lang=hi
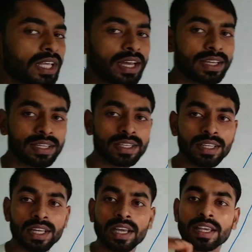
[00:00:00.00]
होता है
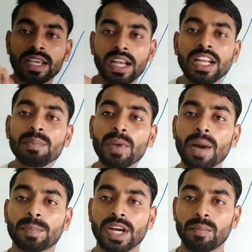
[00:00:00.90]
क्लिप
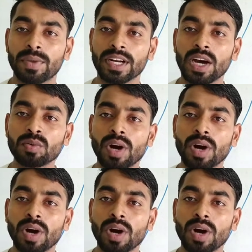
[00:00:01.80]
आपका बना